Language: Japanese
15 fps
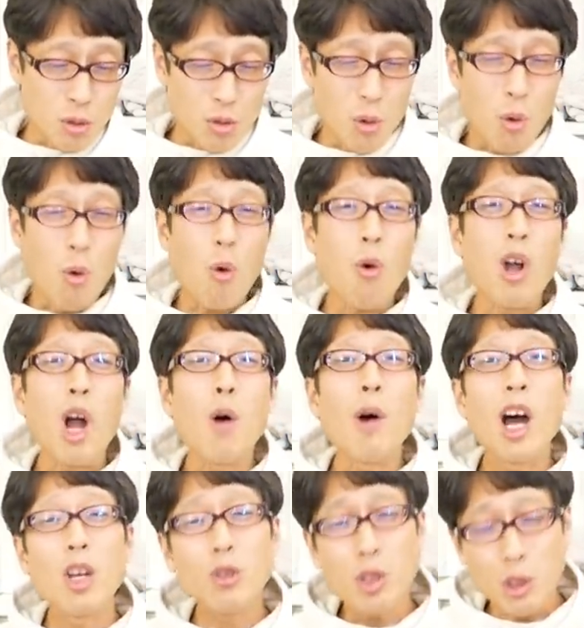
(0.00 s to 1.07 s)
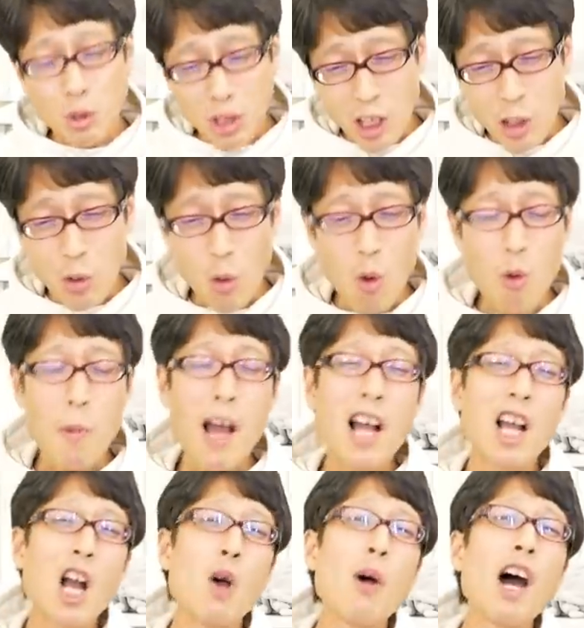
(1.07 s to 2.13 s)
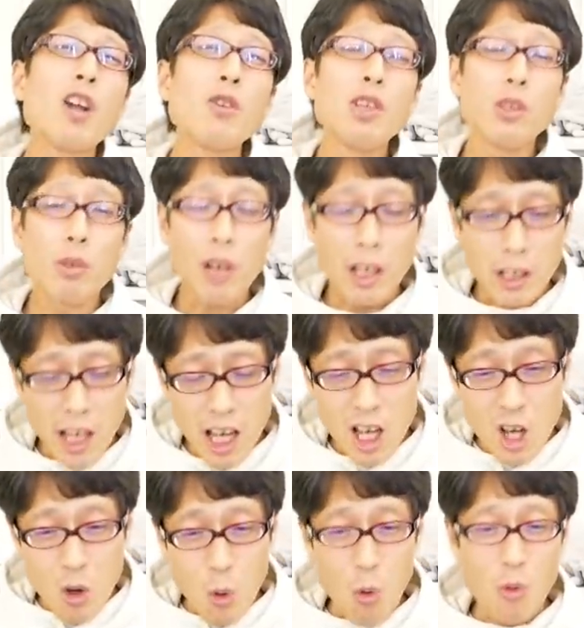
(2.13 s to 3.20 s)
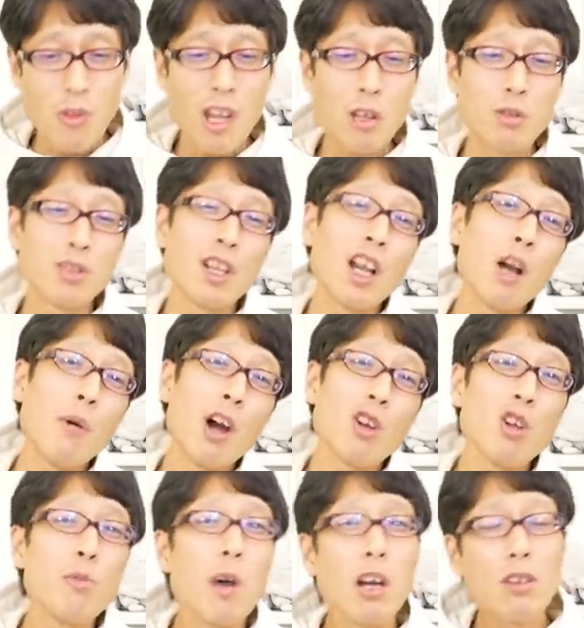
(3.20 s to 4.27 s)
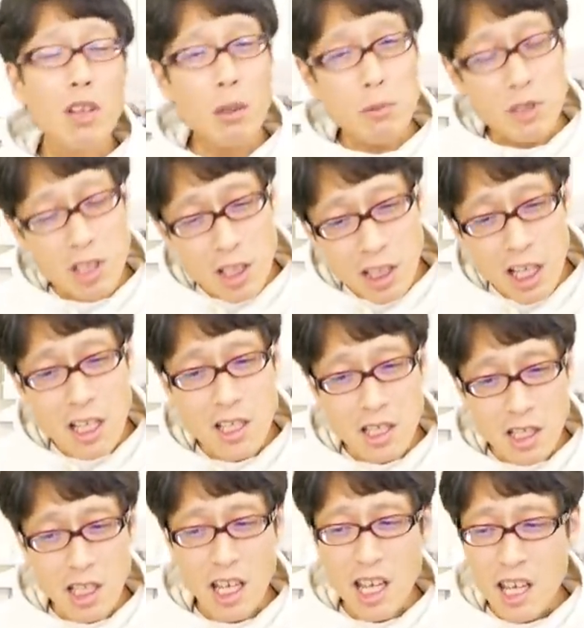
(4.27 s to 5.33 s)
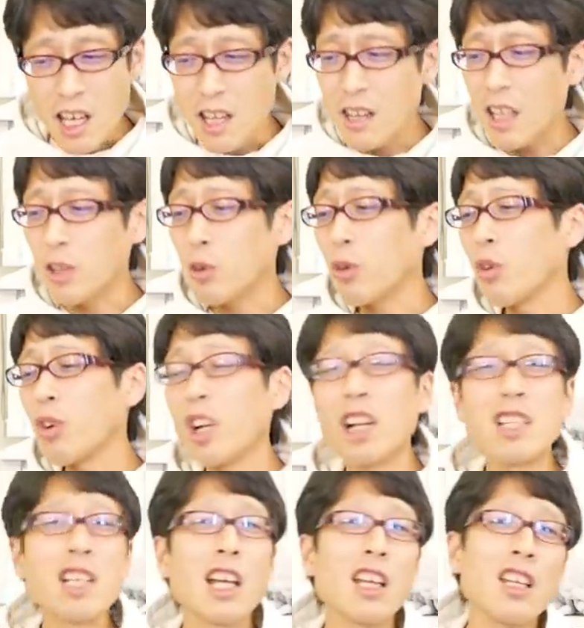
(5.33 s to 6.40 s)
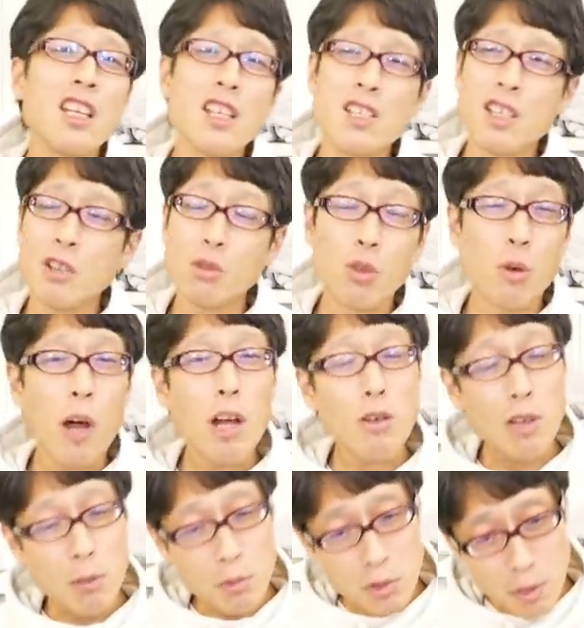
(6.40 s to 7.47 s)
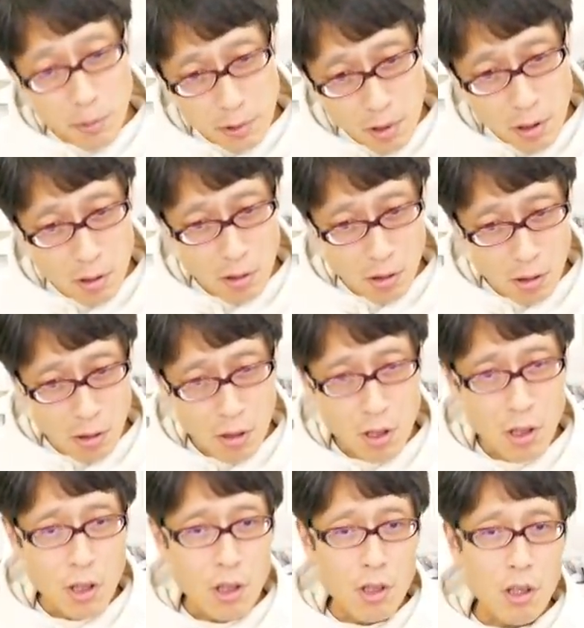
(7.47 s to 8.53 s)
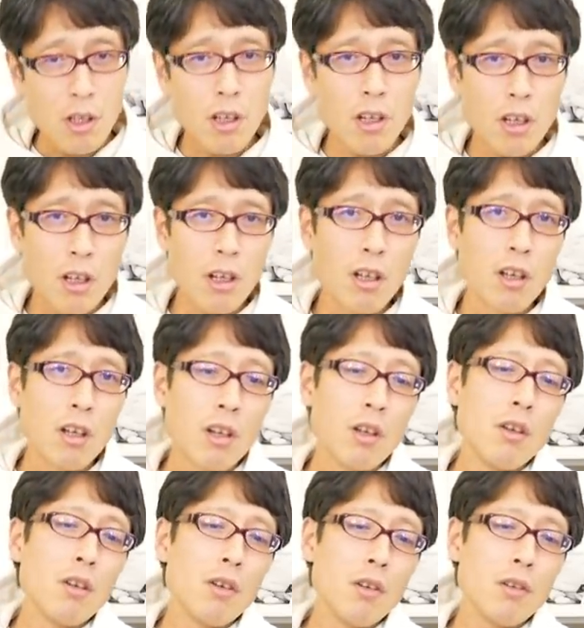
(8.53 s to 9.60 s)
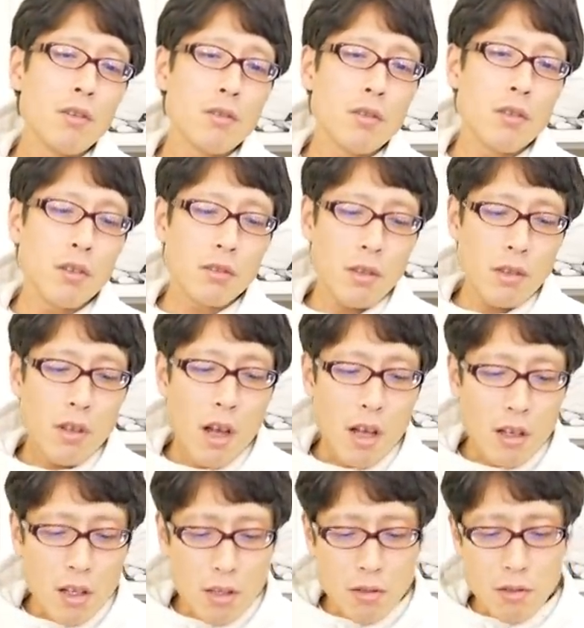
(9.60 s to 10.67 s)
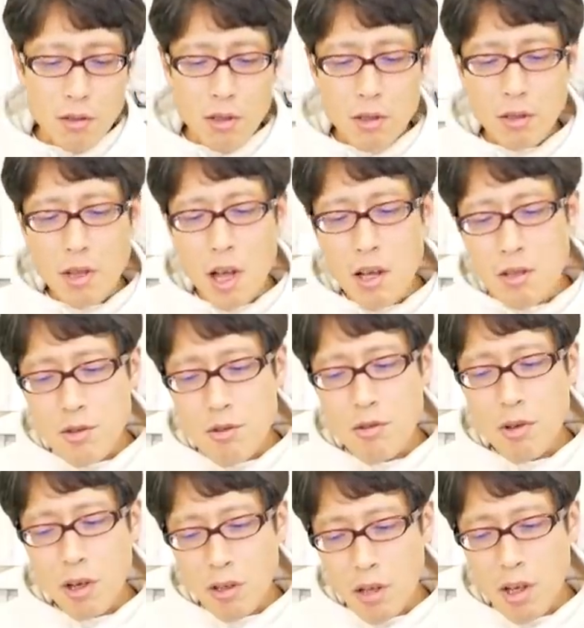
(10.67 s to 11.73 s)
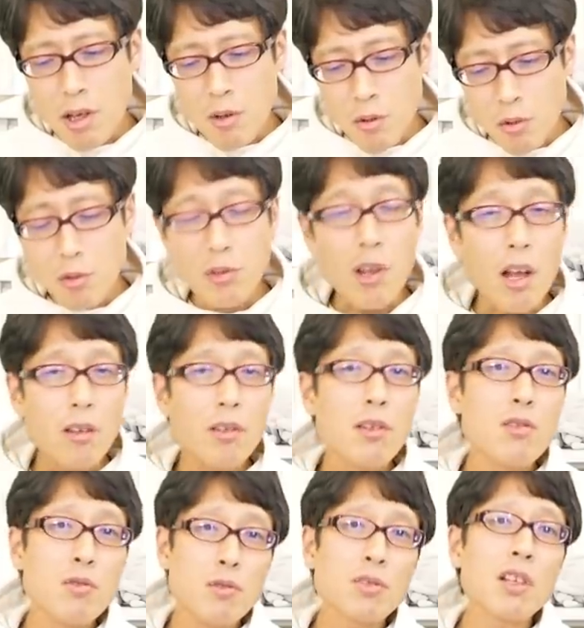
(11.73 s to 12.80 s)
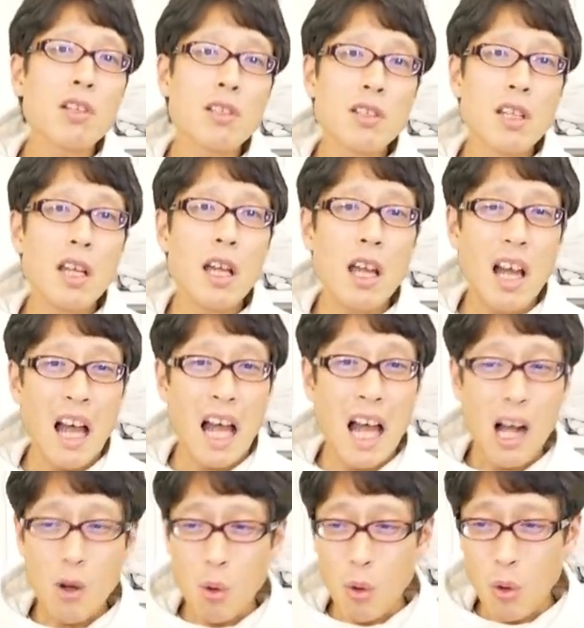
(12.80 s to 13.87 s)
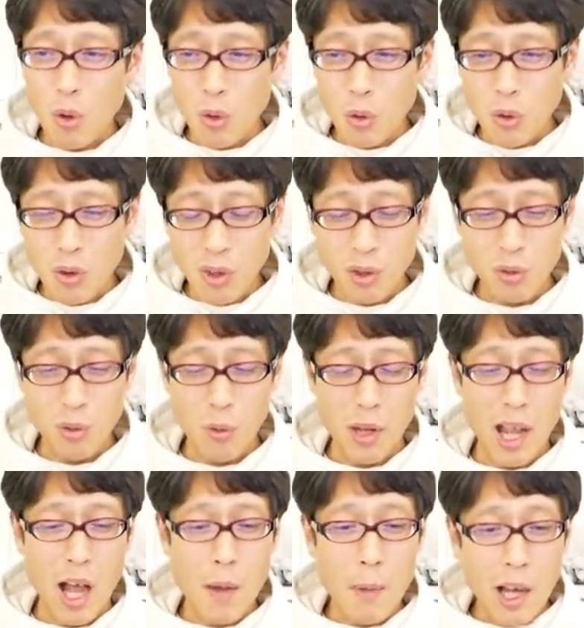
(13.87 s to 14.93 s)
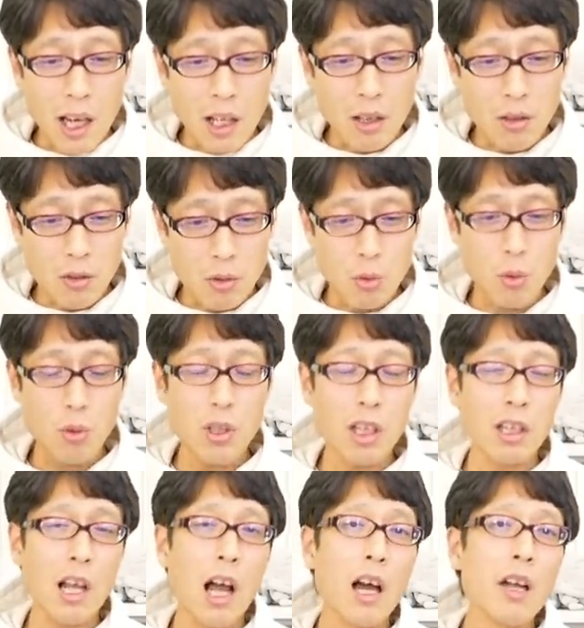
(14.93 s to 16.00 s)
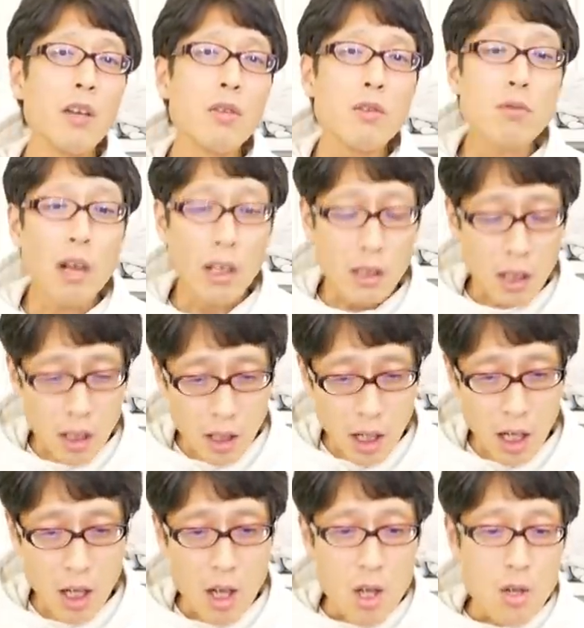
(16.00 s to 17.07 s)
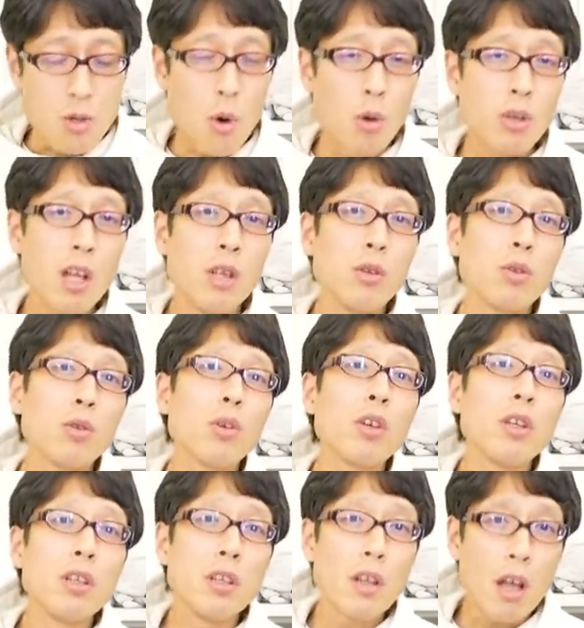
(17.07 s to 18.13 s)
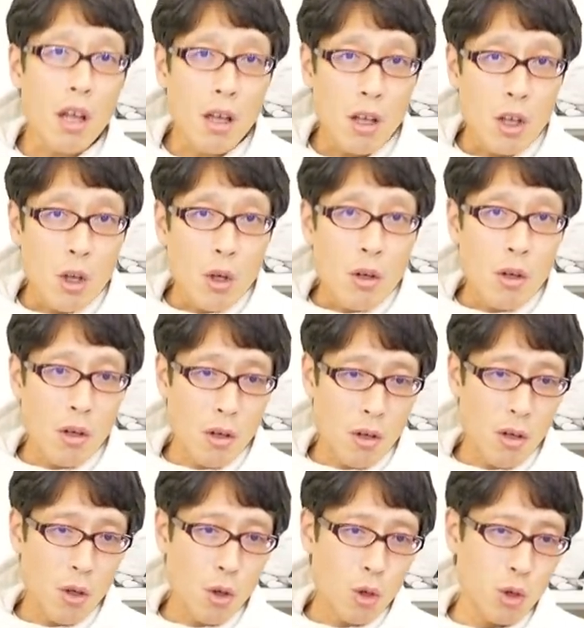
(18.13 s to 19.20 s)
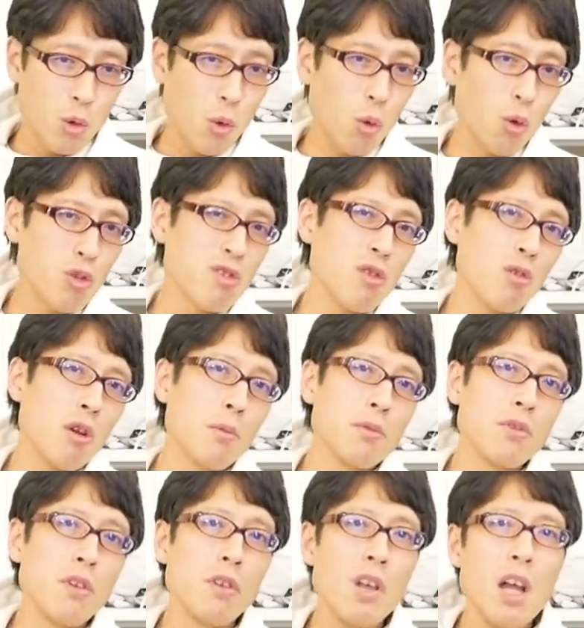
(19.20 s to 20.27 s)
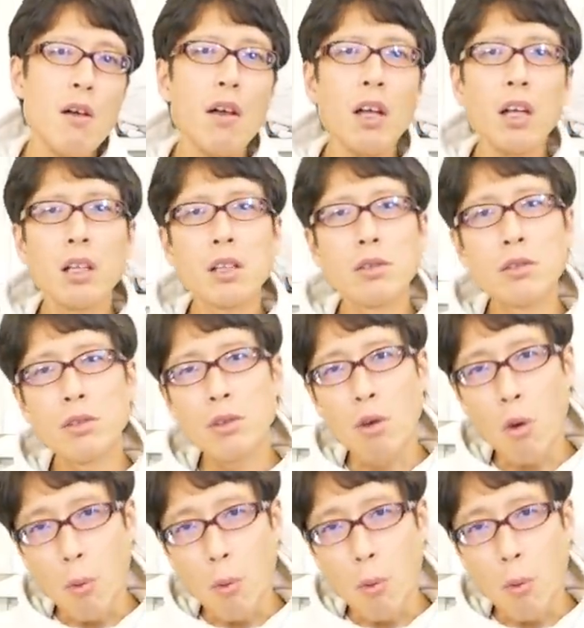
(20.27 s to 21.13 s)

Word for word: 素行が悪いとか、評判が悪いとかね、女癖が悪いもあるかもしれないし、変なところから借金してるとこあるかもしれませんよ。えええー、だって内閣、内調がね、いろいろと内定調査して、ああ、この人やばいっていうことだってあり得るわけだから、少年の時にね、えー、人殺してるかもしれないわけですよ。